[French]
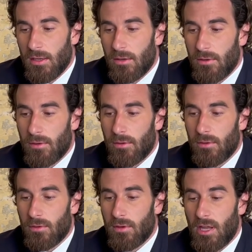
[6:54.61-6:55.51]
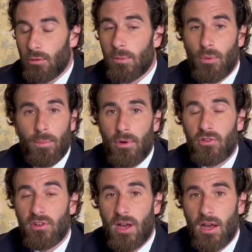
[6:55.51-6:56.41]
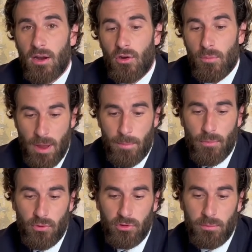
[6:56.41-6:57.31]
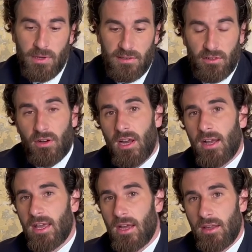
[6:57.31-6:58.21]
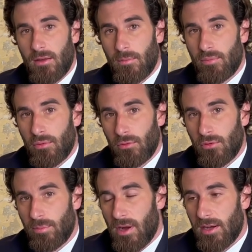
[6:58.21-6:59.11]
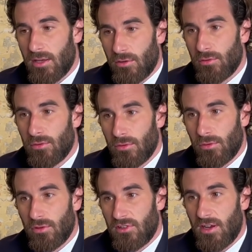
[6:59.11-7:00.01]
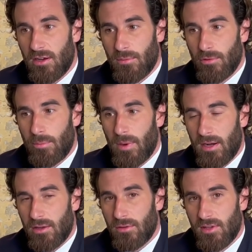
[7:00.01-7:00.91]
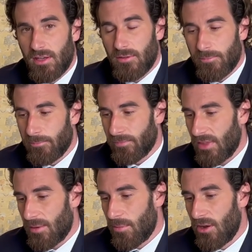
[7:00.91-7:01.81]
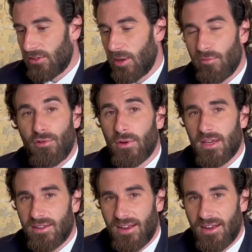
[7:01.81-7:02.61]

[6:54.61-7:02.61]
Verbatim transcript: euh, la droite propose le même monde, mais sans les racailles pour ne parler que, que de ça, hein, pour parler que des. en termes fleuris,